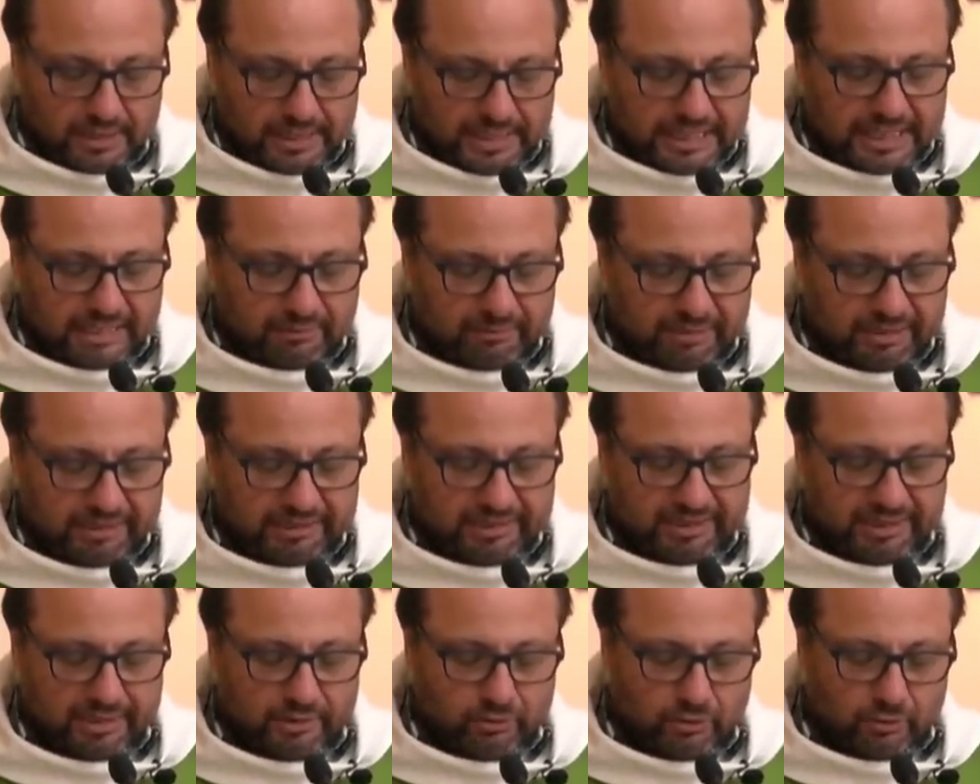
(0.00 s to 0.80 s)
El
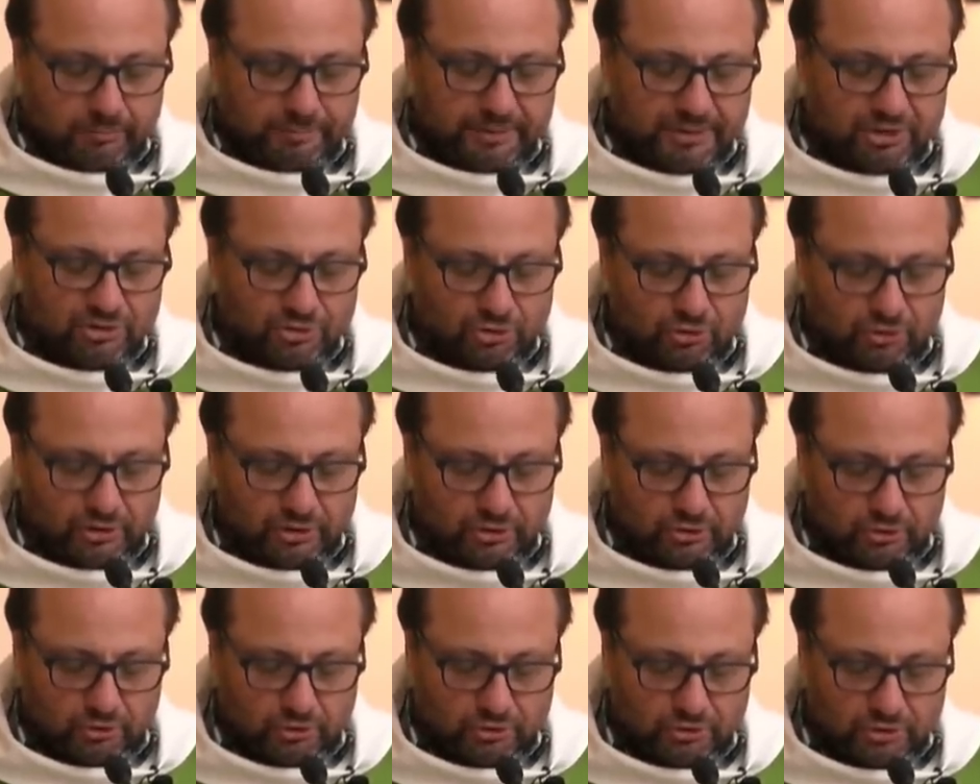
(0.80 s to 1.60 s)
administrador pensó
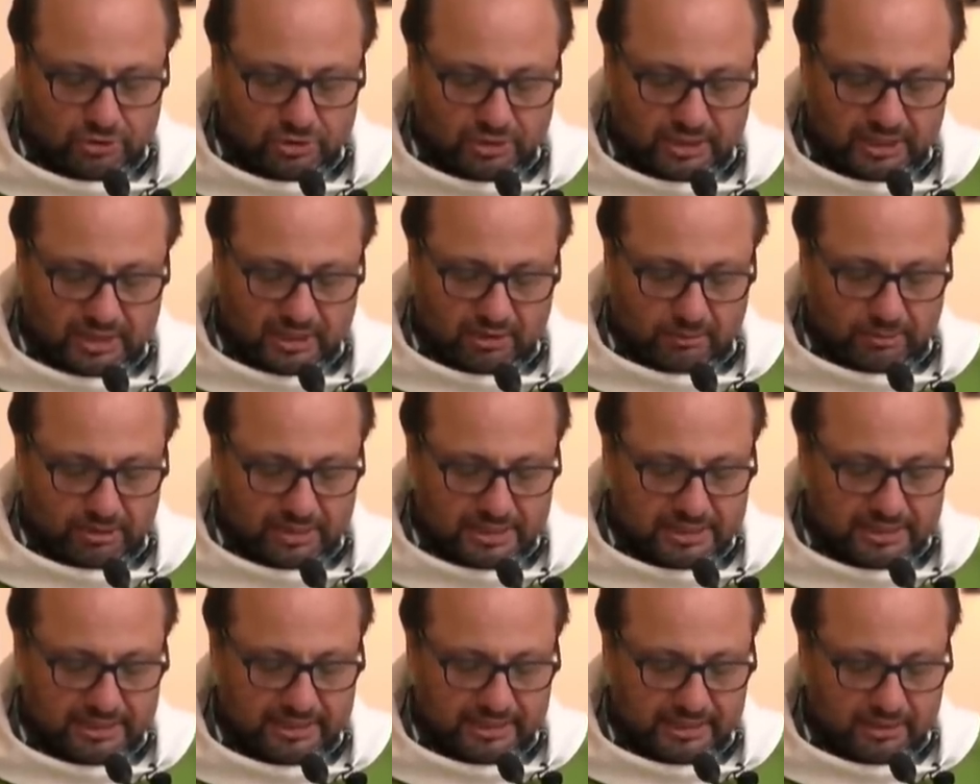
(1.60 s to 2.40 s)
entonces, ¿qué voy
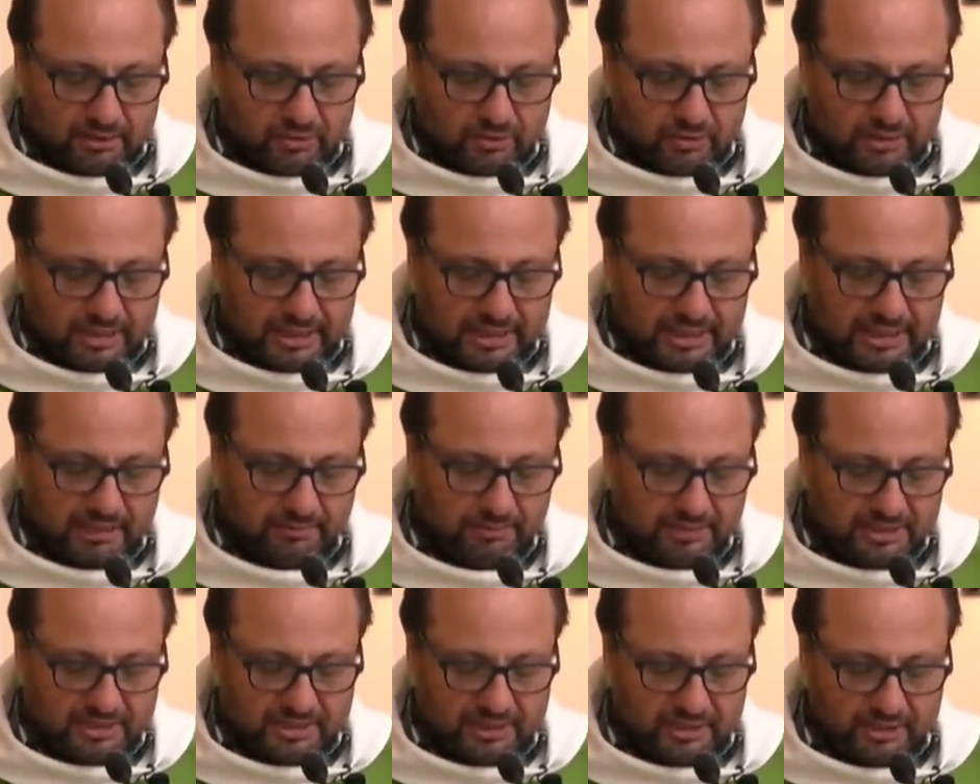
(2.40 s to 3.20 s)
a hacer ahora
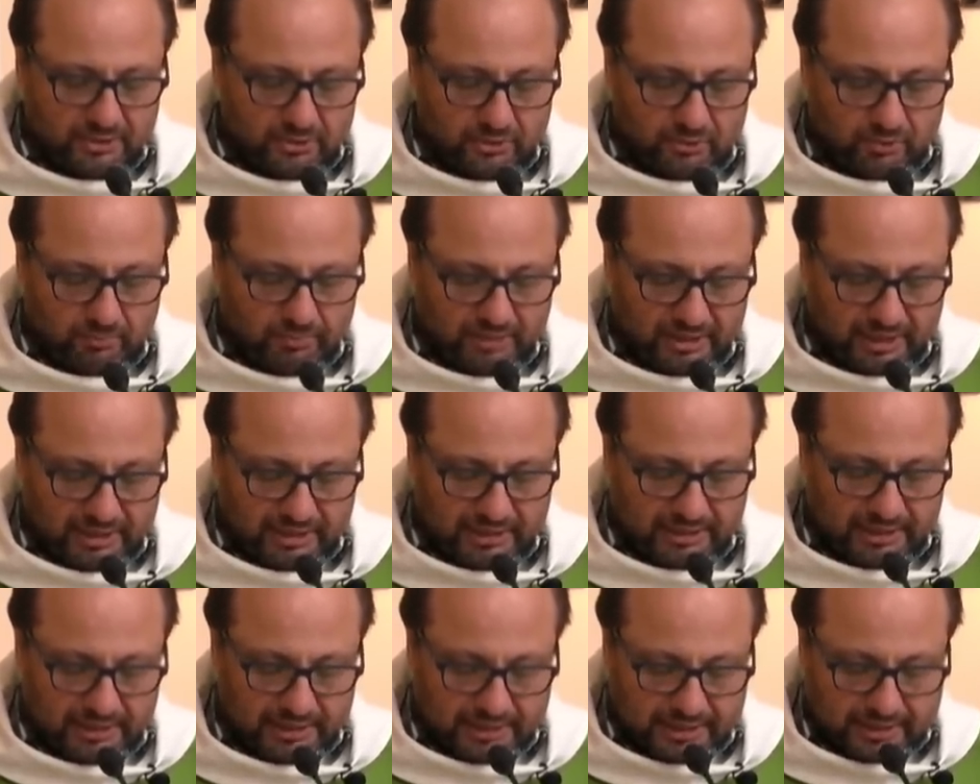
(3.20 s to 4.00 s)
que mi señor me
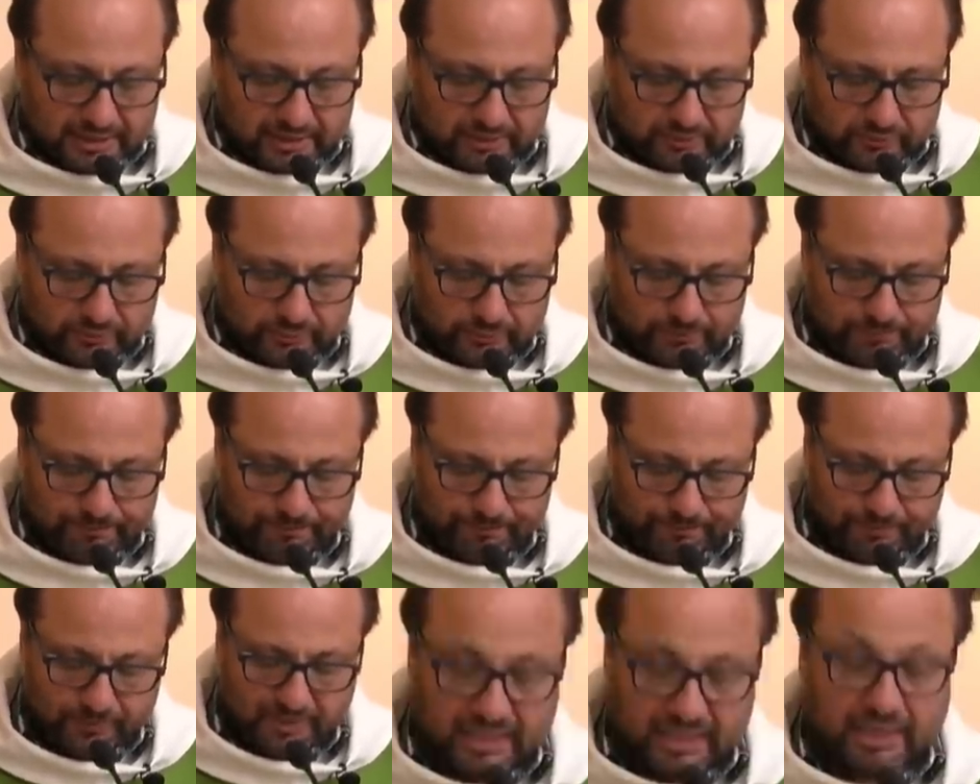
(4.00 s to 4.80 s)
quita el cargo?
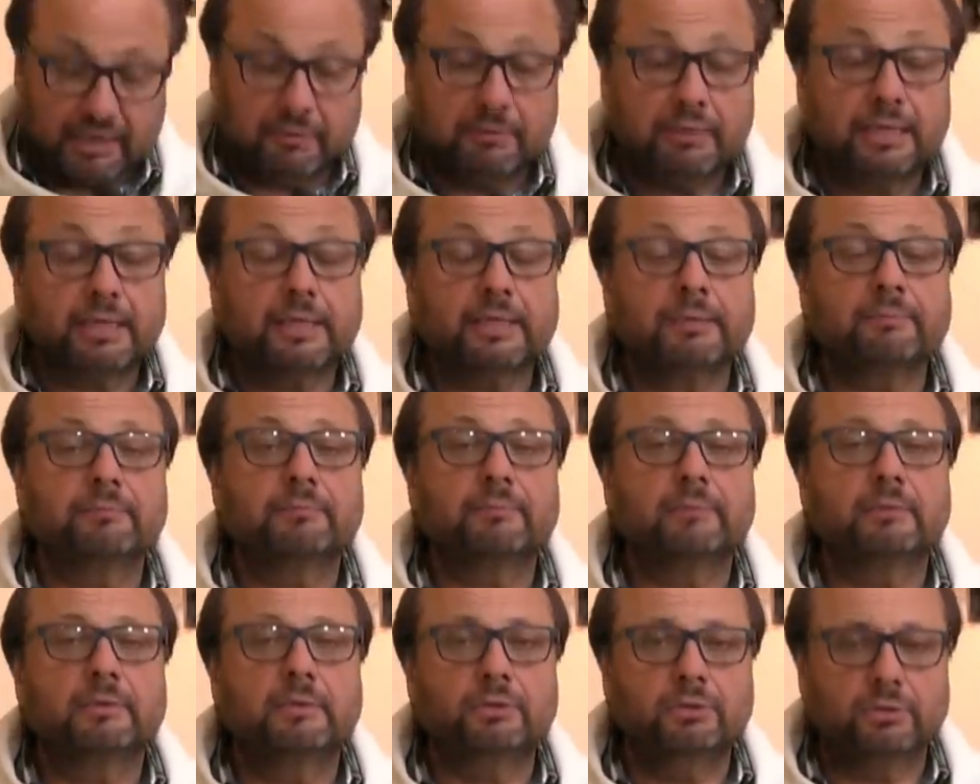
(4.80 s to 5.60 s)

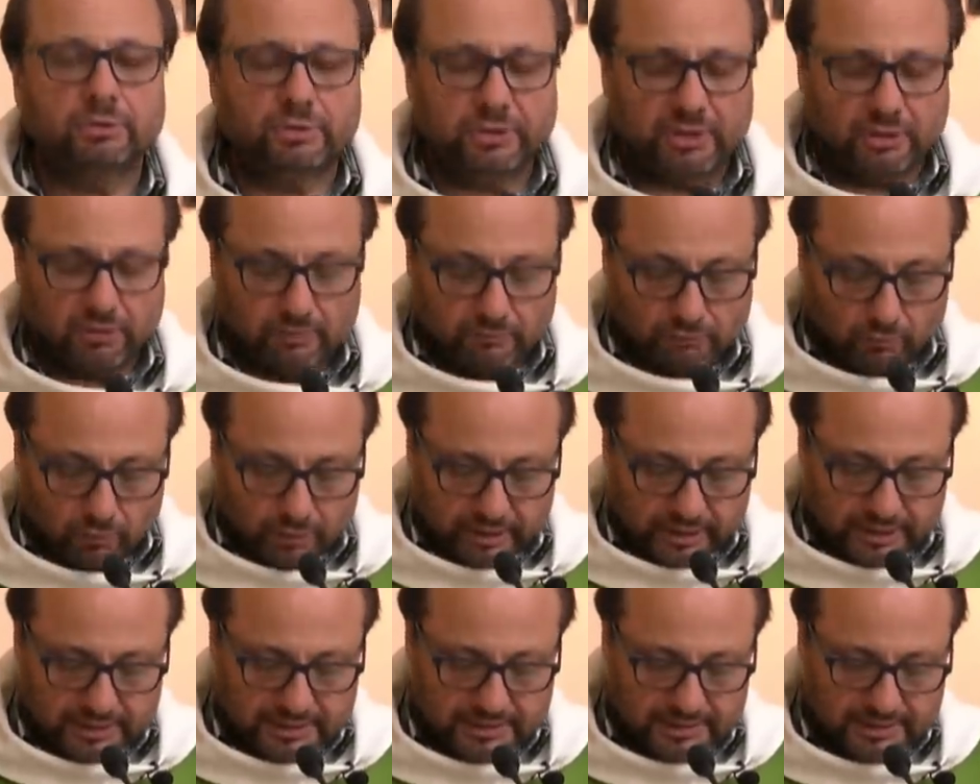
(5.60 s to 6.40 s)
Cavar no tengo
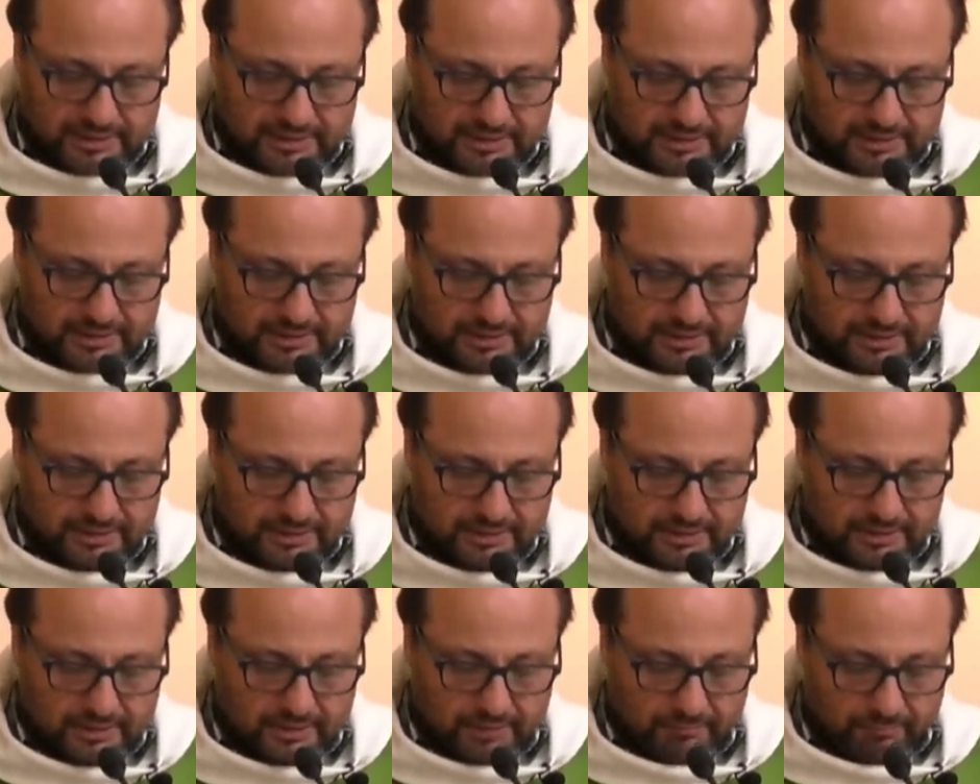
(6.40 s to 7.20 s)
fuerzas.
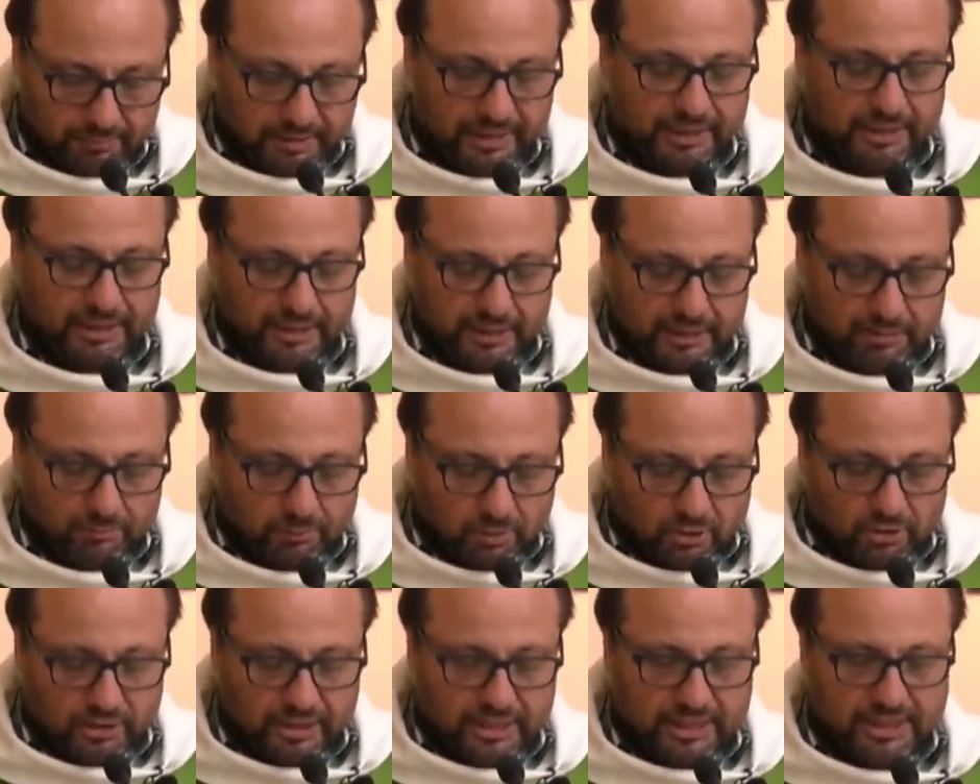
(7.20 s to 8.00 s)
Pedir
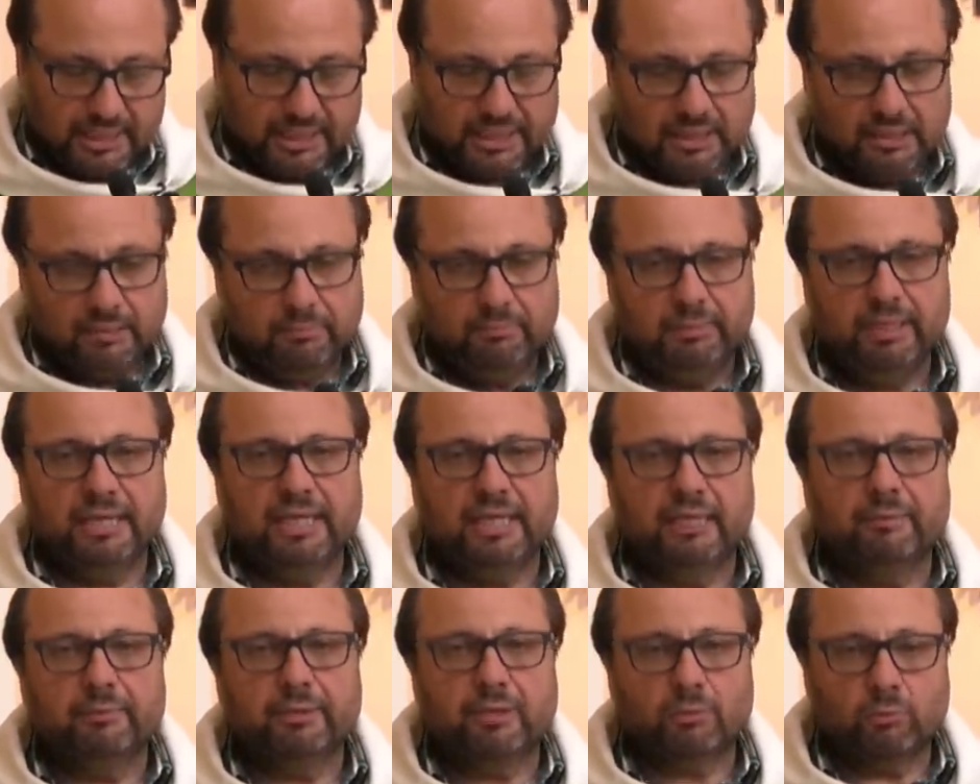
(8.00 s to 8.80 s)
limosna me
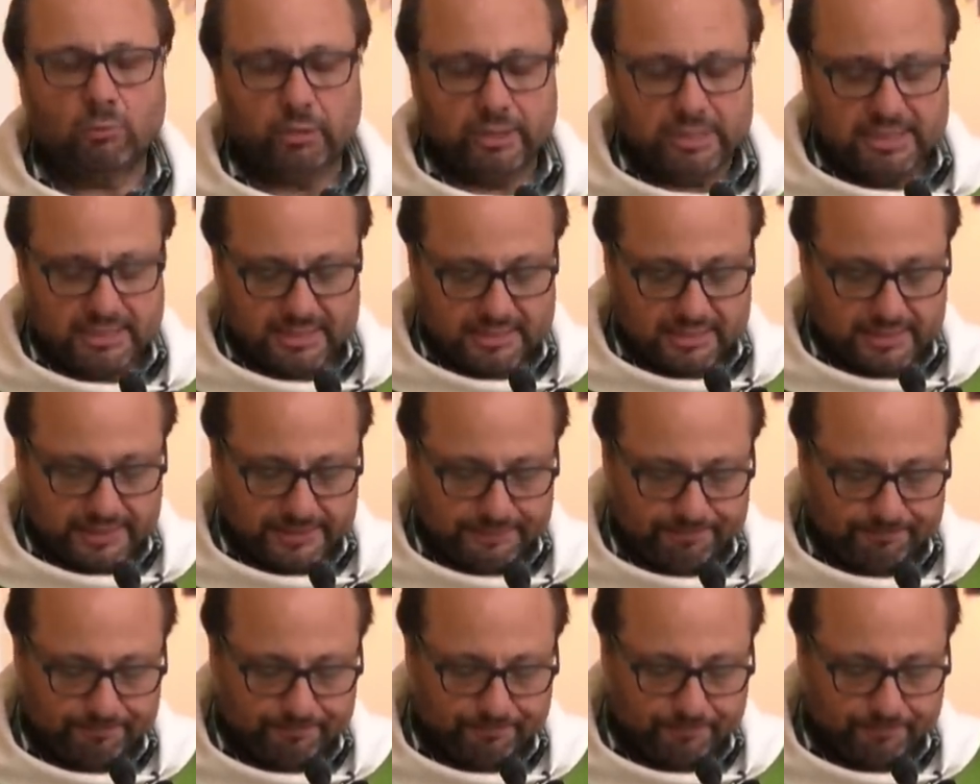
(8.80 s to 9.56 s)
da vergüenza.